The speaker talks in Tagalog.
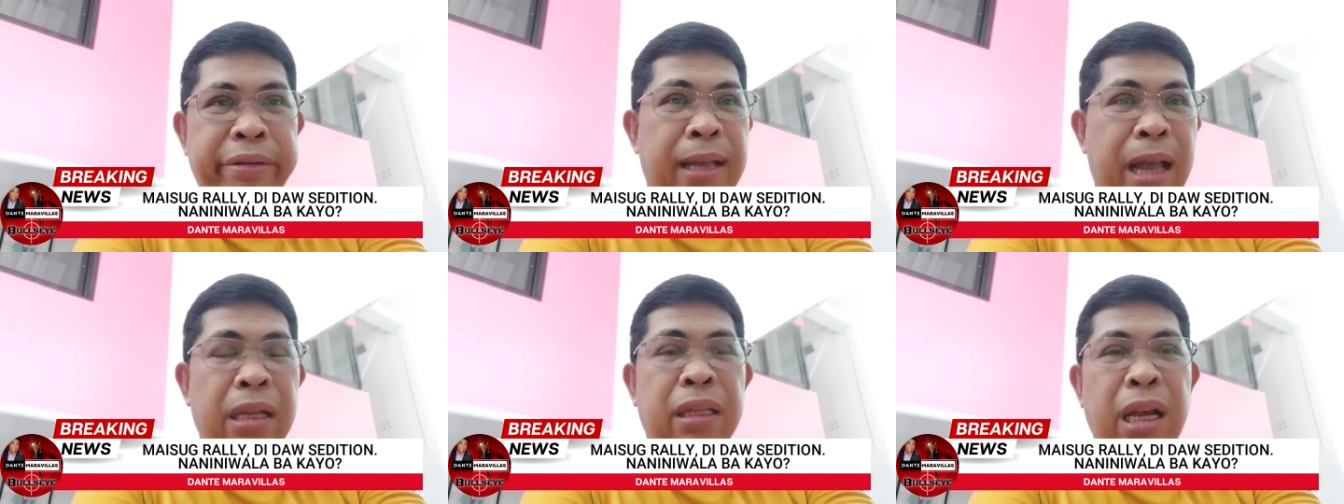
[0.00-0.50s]

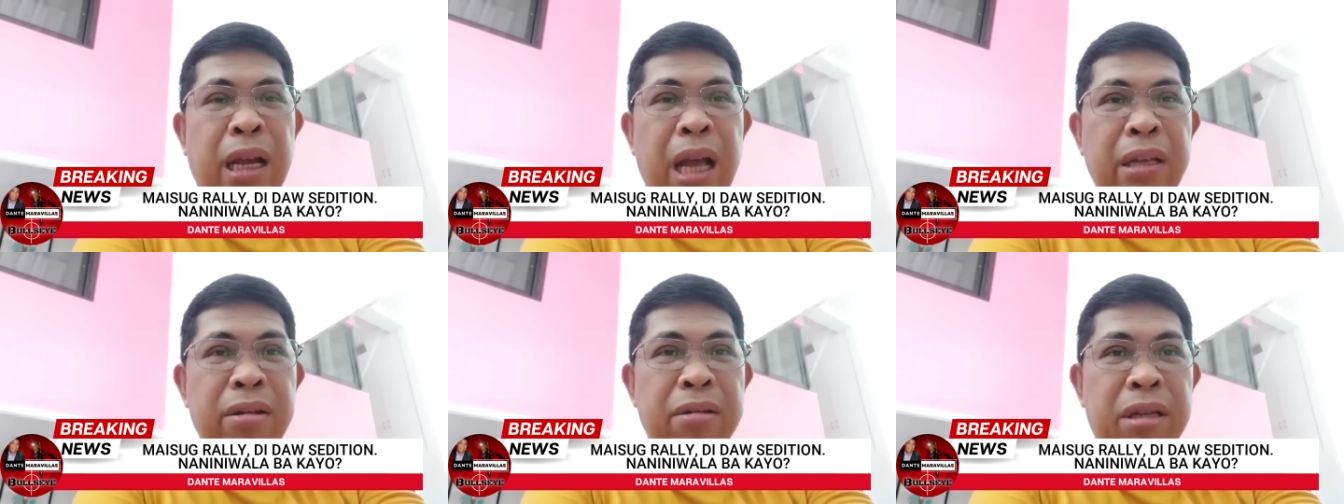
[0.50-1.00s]
At sa
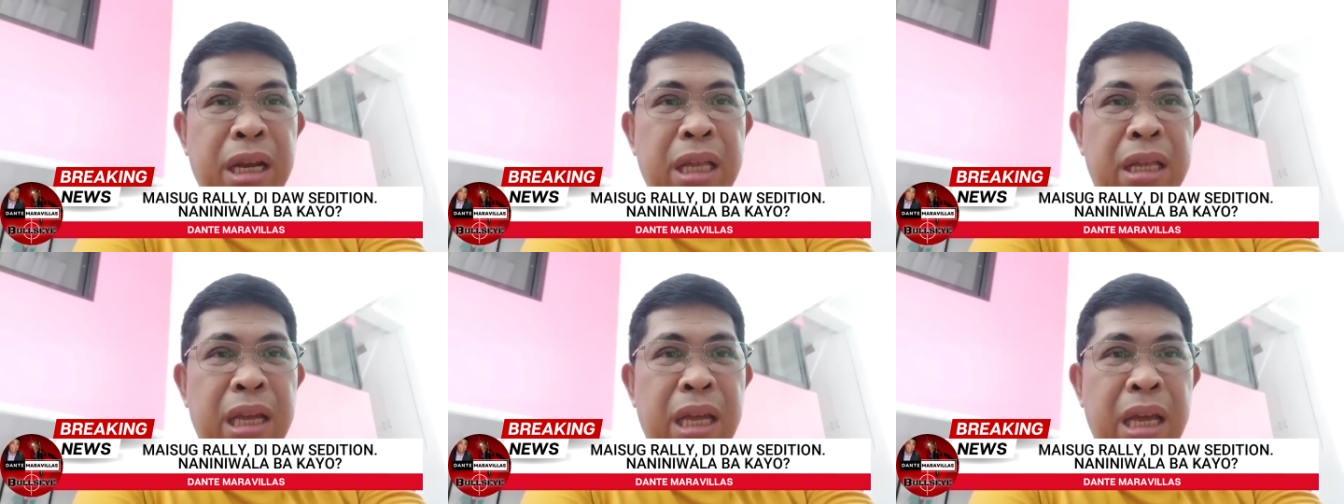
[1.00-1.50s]
Kayong
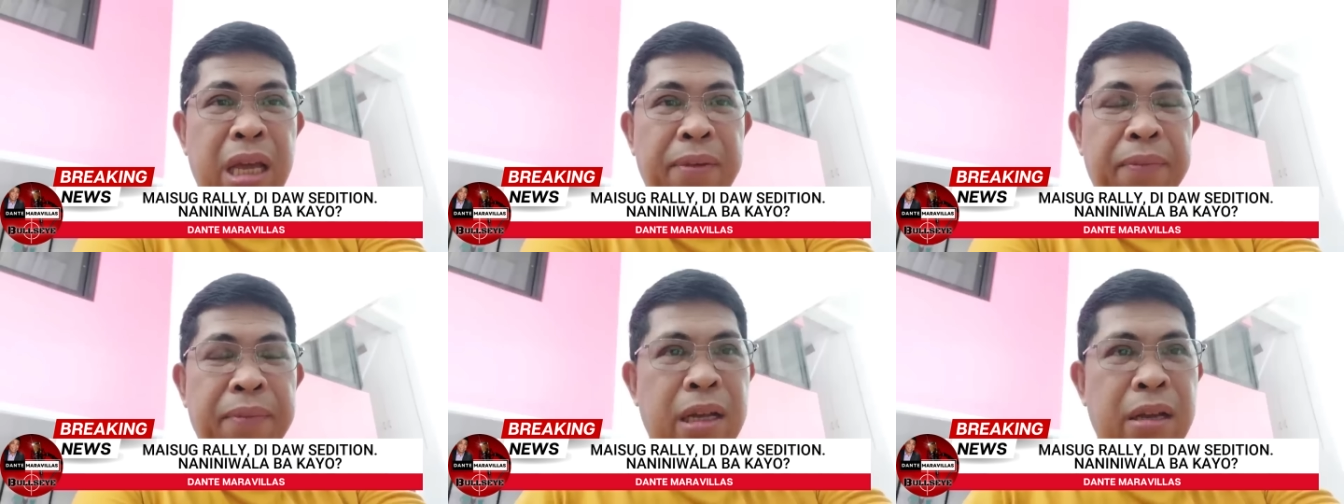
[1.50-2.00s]
city,
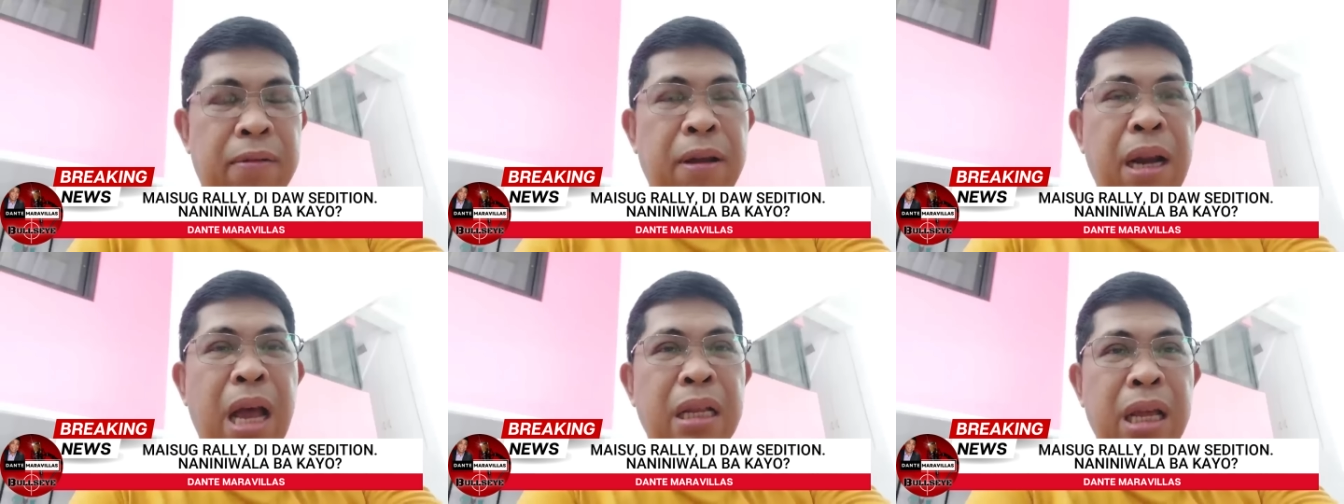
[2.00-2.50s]

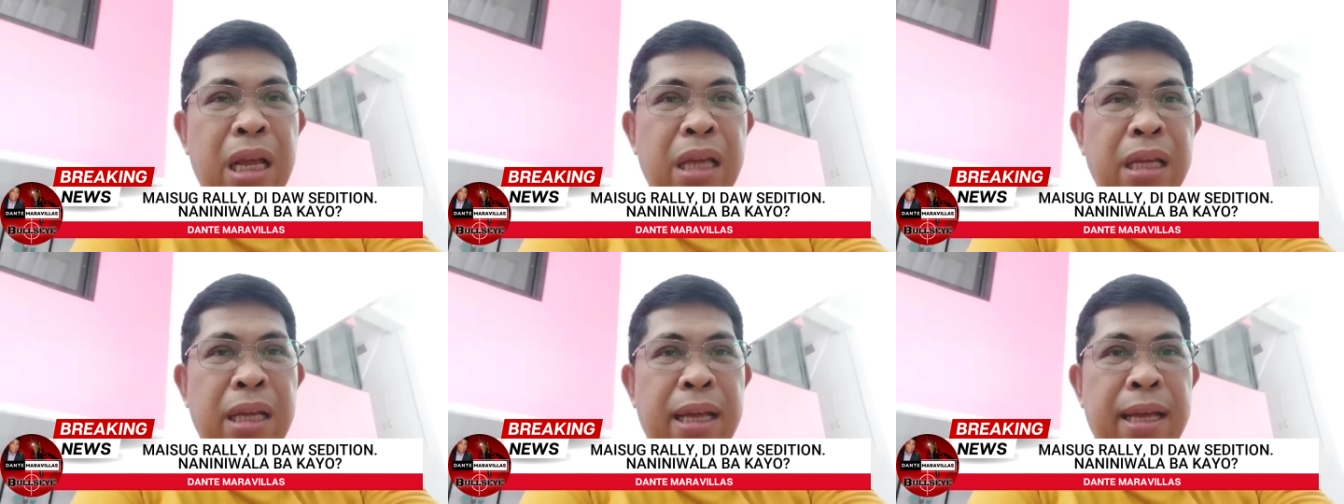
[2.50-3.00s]
wala ding
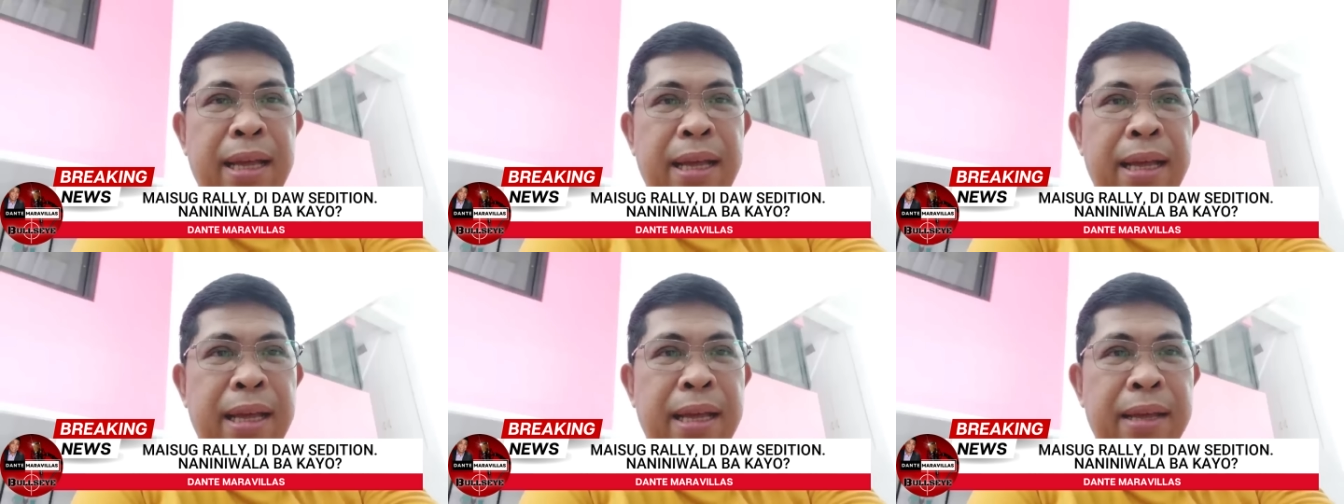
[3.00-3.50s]

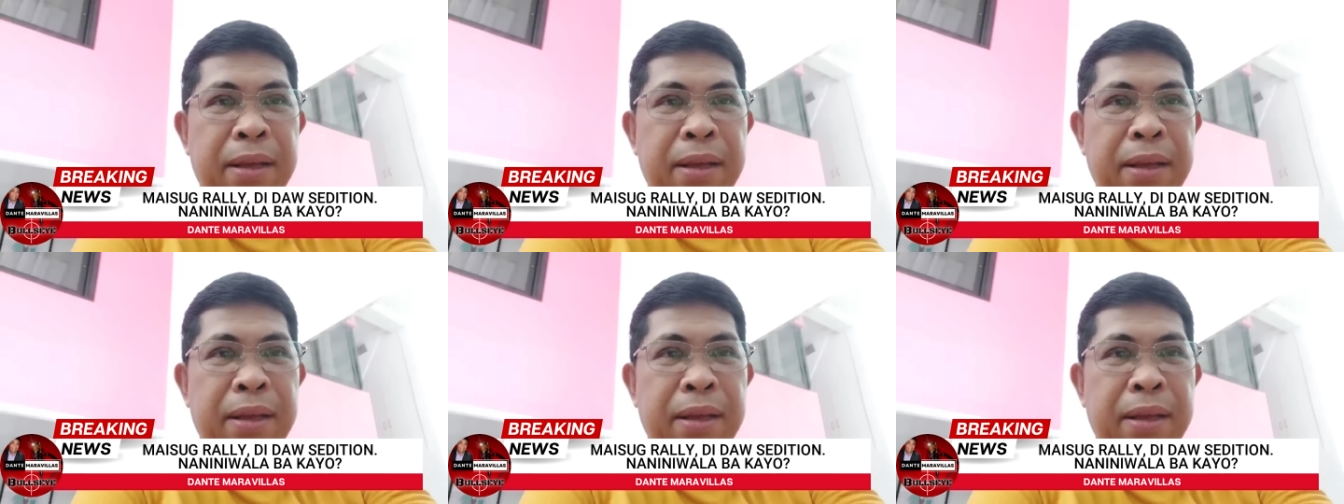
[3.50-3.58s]
uh,